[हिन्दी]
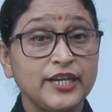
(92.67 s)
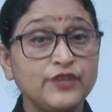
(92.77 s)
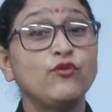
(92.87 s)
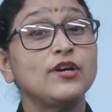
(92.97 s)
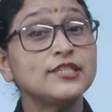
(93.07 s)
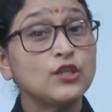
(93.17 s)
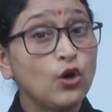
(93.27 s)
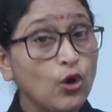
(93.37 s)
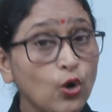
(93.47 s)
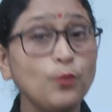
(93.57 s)
इट वॉज
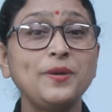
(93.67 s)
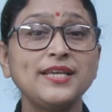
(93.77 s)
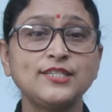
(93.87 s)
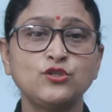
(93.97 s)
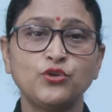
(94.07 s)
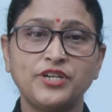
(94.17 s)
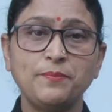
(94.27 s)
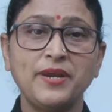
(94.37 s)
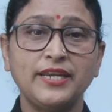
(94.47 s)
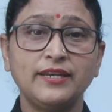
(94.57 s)
होपलेस टू
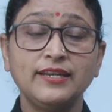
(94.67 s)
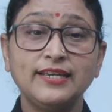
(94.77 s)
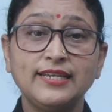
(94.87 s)
रिमेन